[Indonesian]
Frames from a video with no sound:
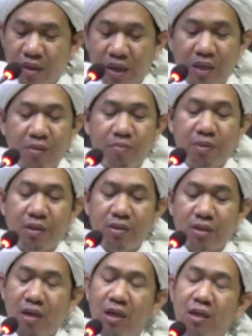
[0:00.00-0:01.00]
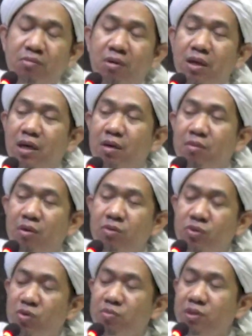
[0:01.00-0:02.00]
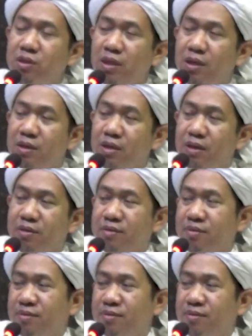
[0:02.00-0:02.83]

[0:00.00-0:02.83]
ada perintah dalam agama untuk menjaga